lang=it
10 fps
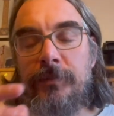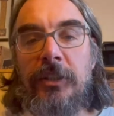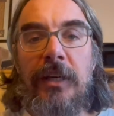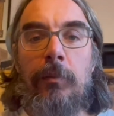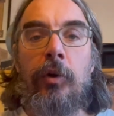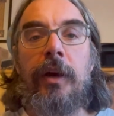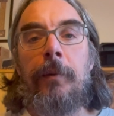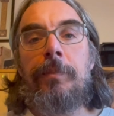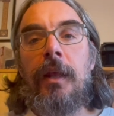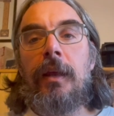diciamo
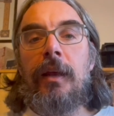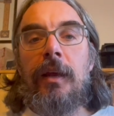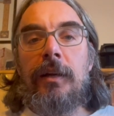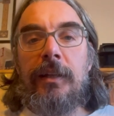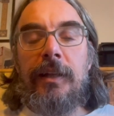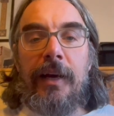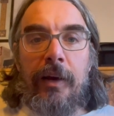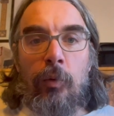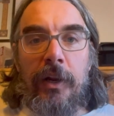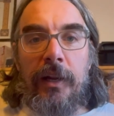che l'idea
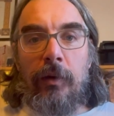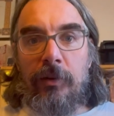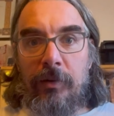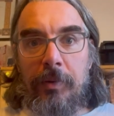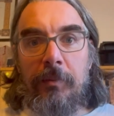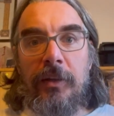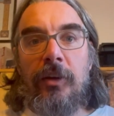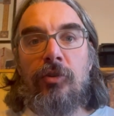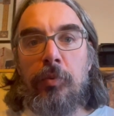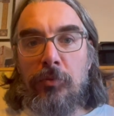è quella in queste prime
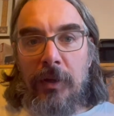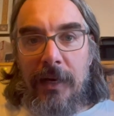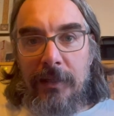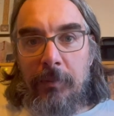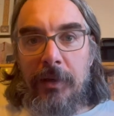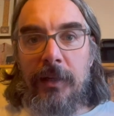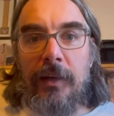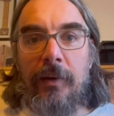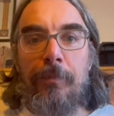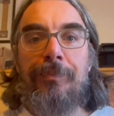10 puntate,
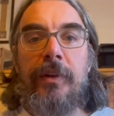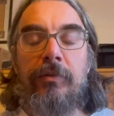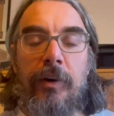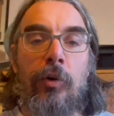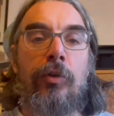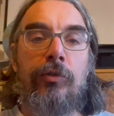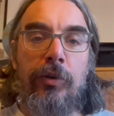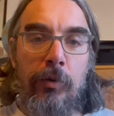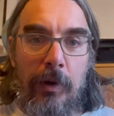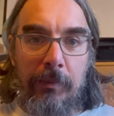perché farò
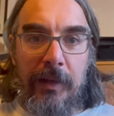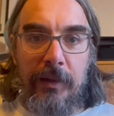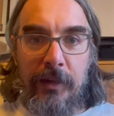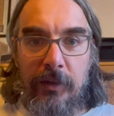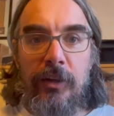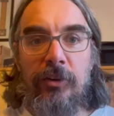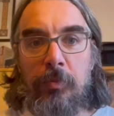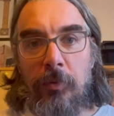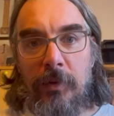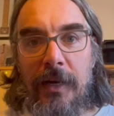sicuramente 10
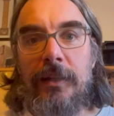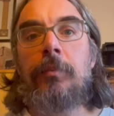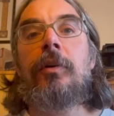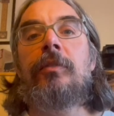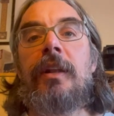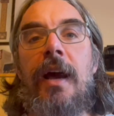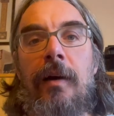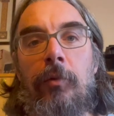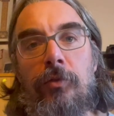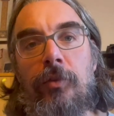puntate, poi
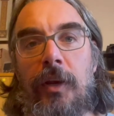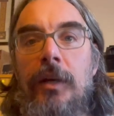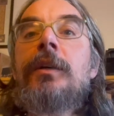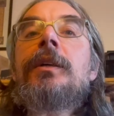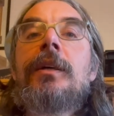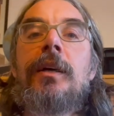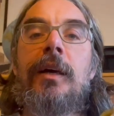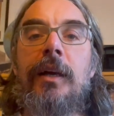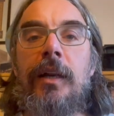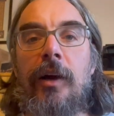vediamo se
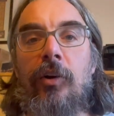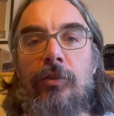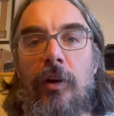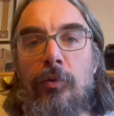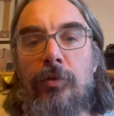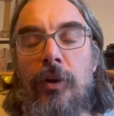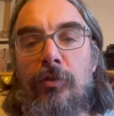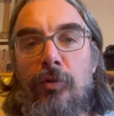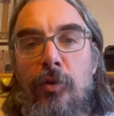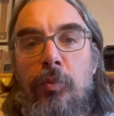eh, la cosa ha un
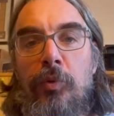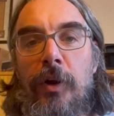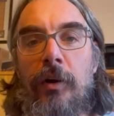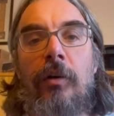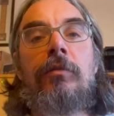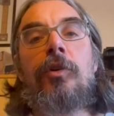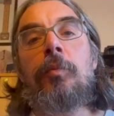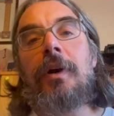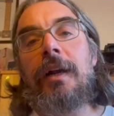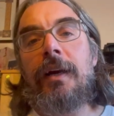senso oppure no, voglio
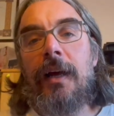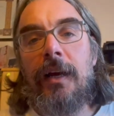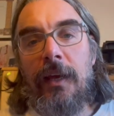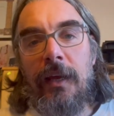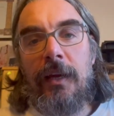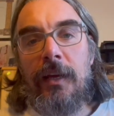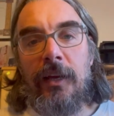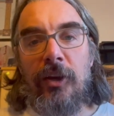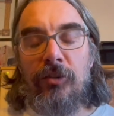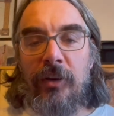provare anche
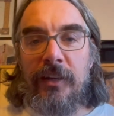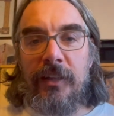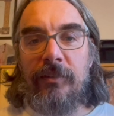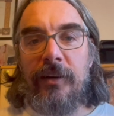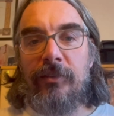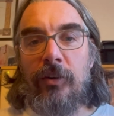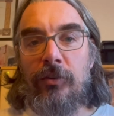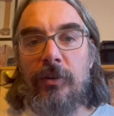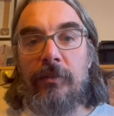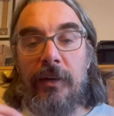eh, generi diversi,
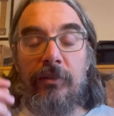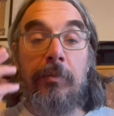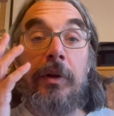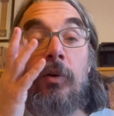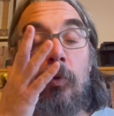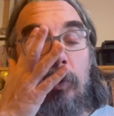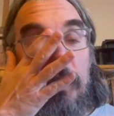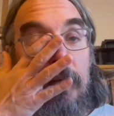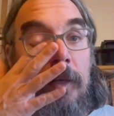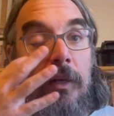cose diverse. Per cui